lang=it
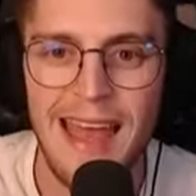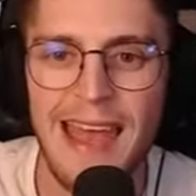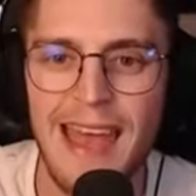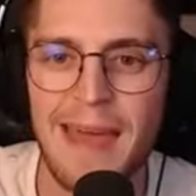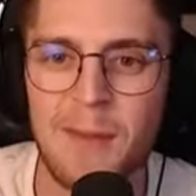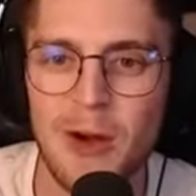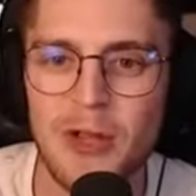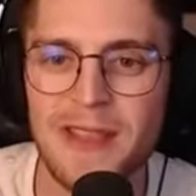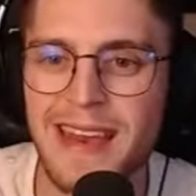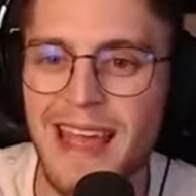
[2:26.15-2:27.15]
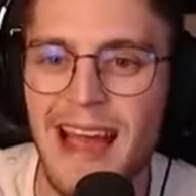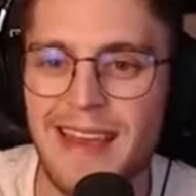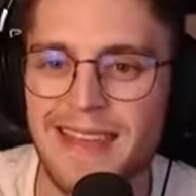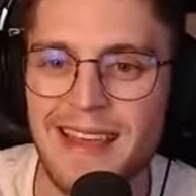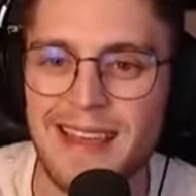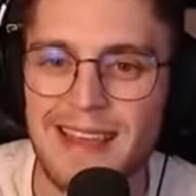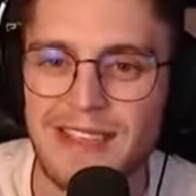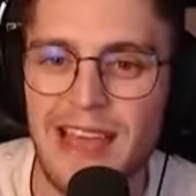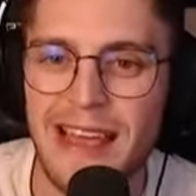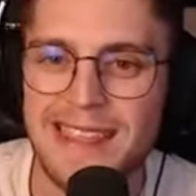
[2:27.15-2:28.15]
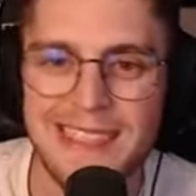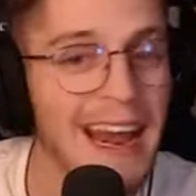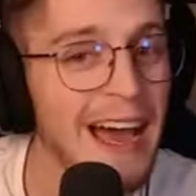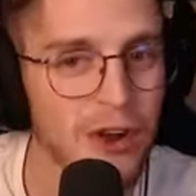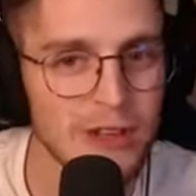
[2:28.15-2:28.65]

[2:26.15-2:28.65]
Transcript: È, è, è molto intrigante. Cioè, è strano.